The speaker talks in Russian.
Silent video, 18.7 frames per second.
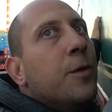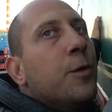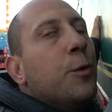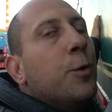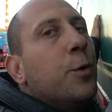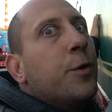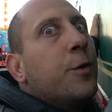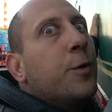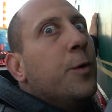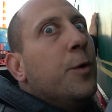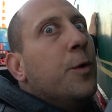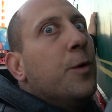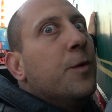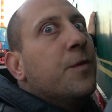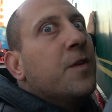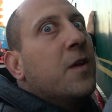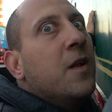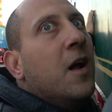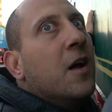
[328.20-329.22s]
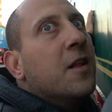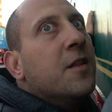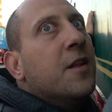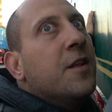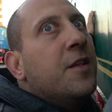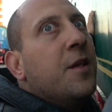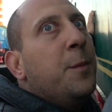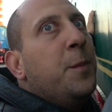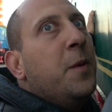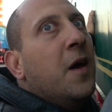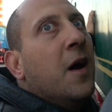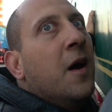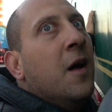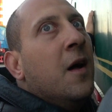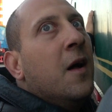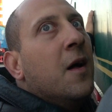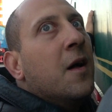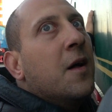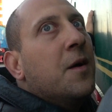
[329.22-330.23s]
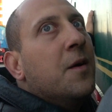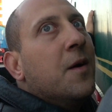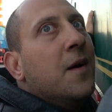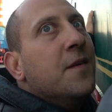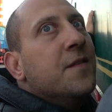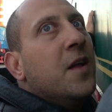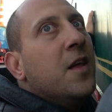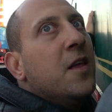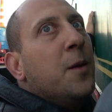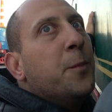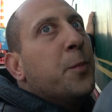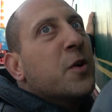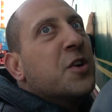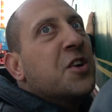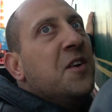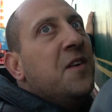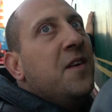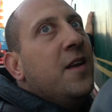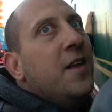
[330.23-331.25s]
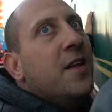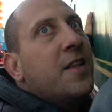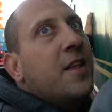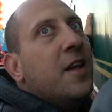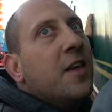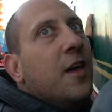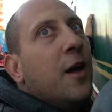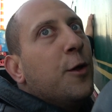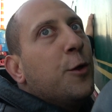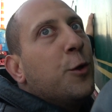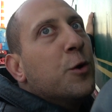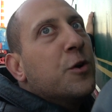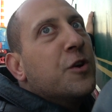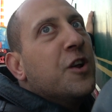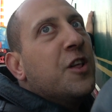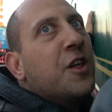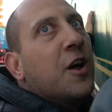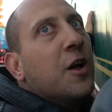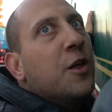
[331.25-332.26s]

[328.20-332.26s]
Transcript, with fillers: Чувствую ее взгляд на себе. Главное не пошевелиться, я еще жить